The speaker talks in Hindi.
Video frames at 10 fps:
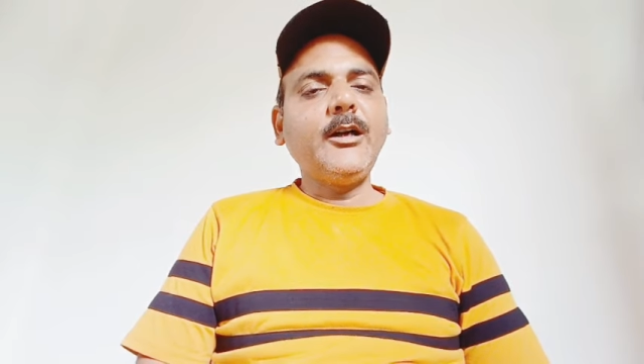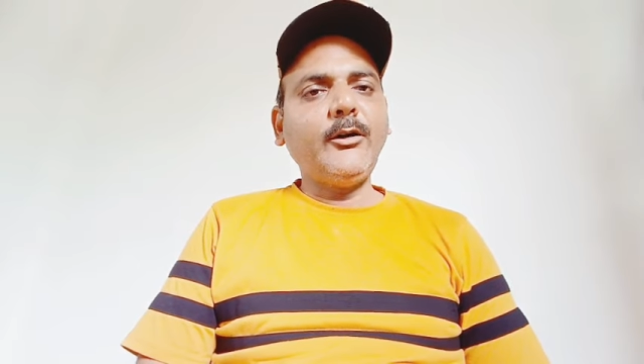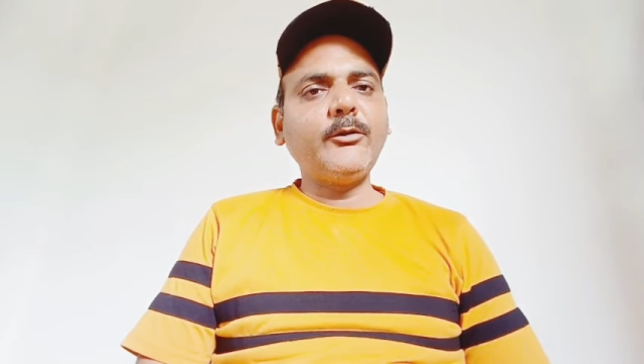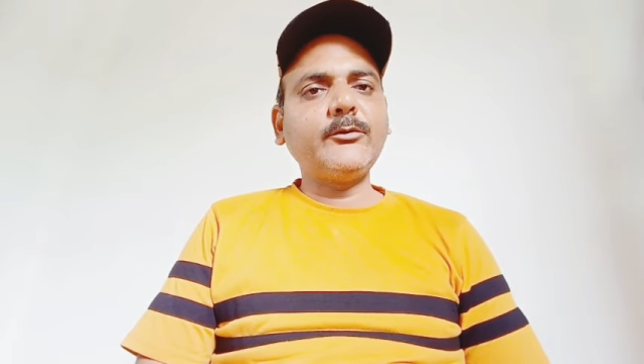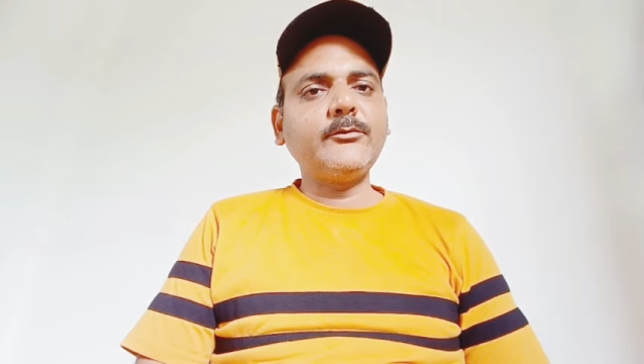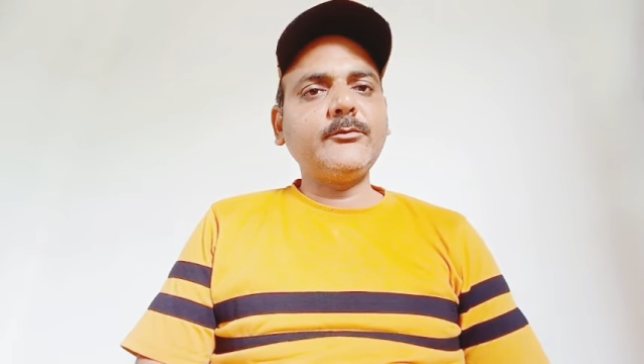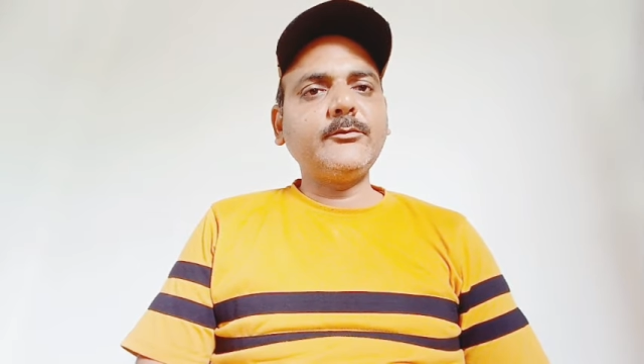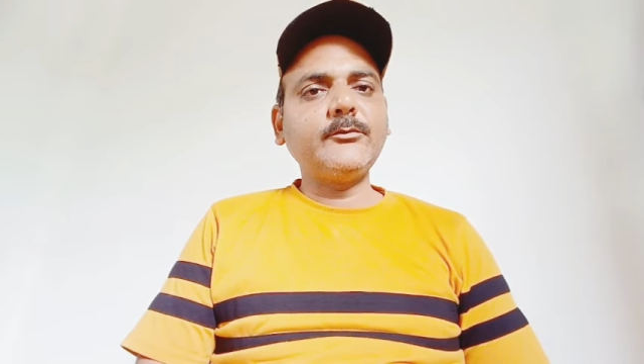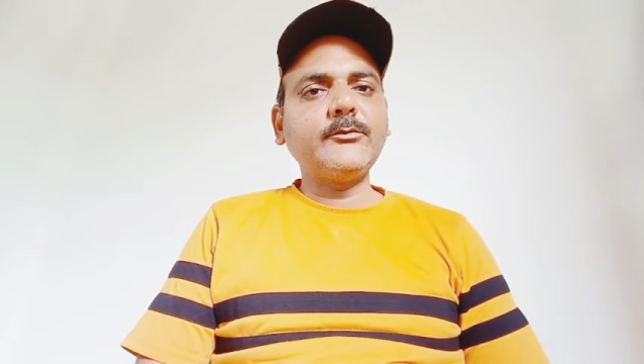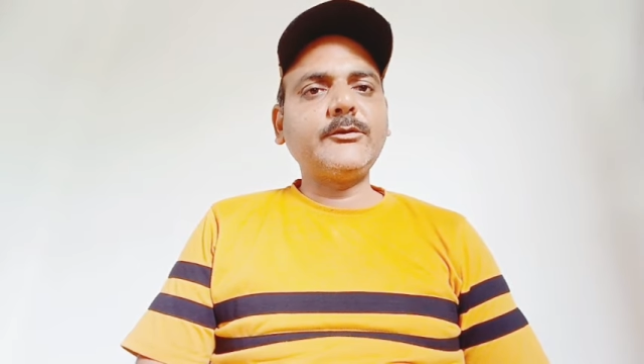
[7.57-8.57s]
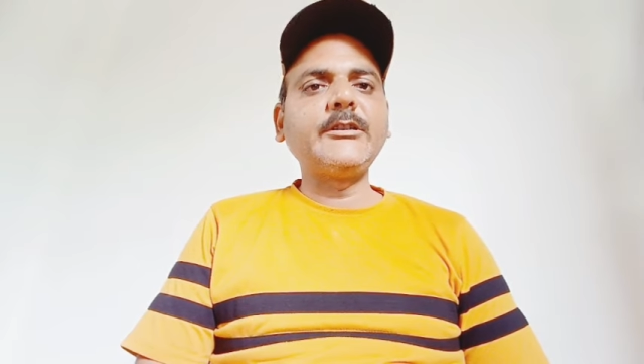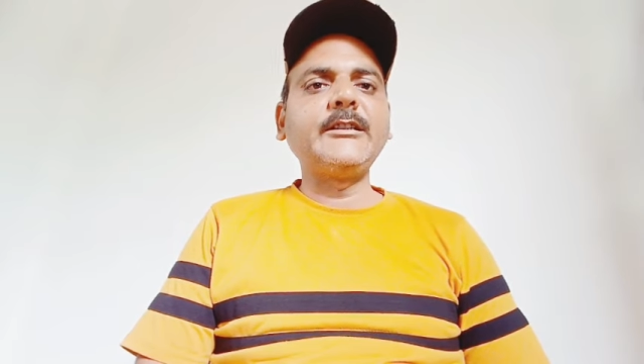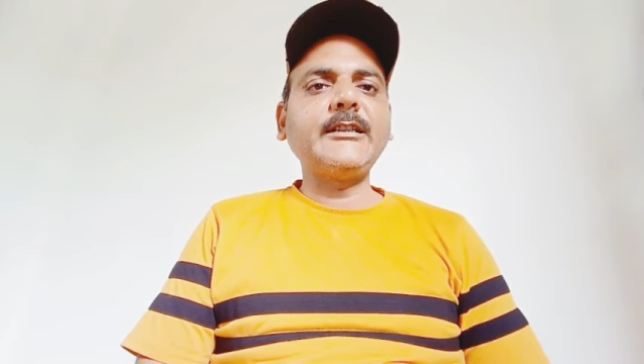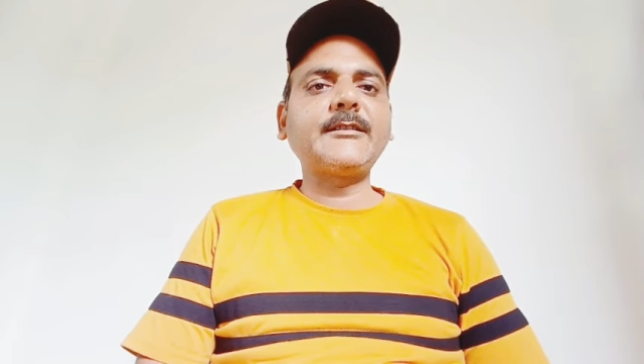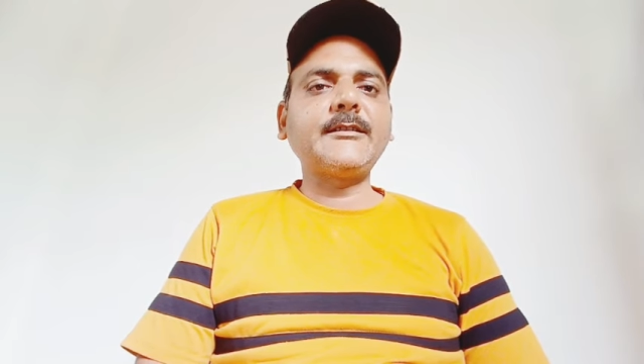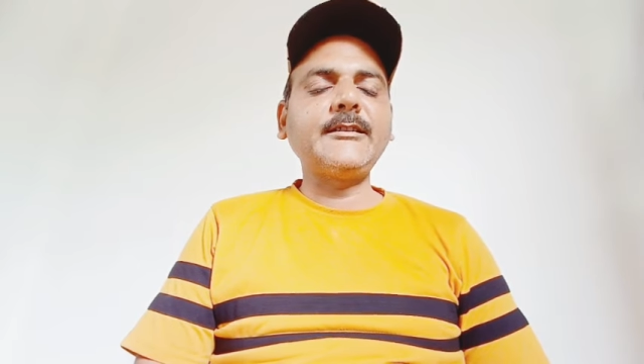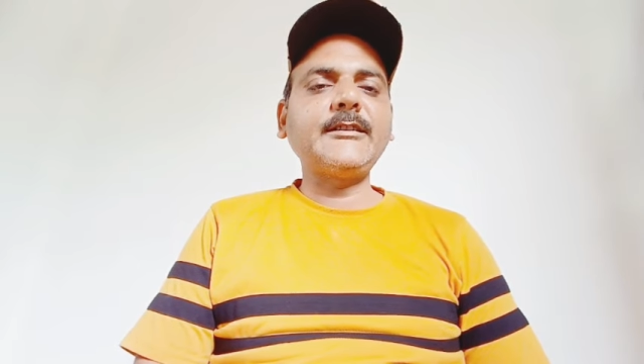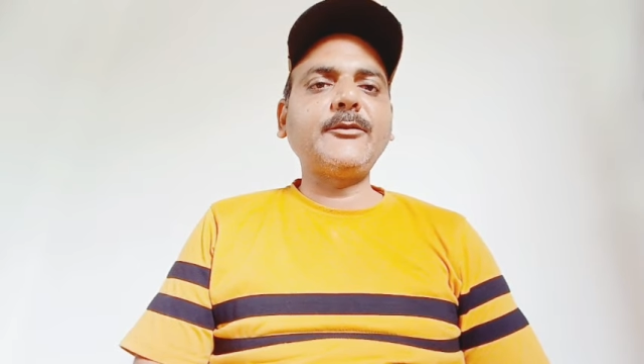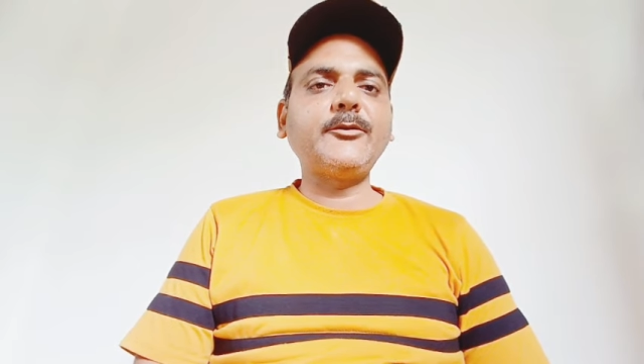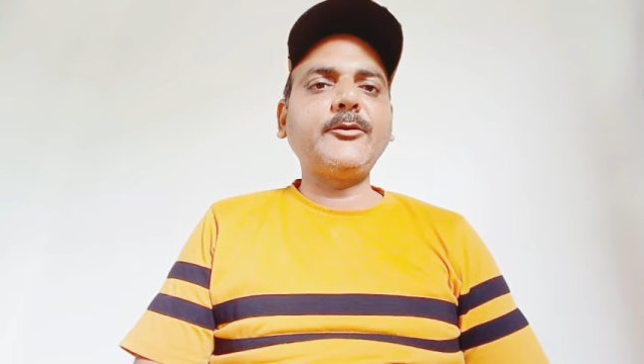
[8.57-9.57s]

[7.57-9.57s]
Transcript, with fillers: और सीनियर सिटीजन हो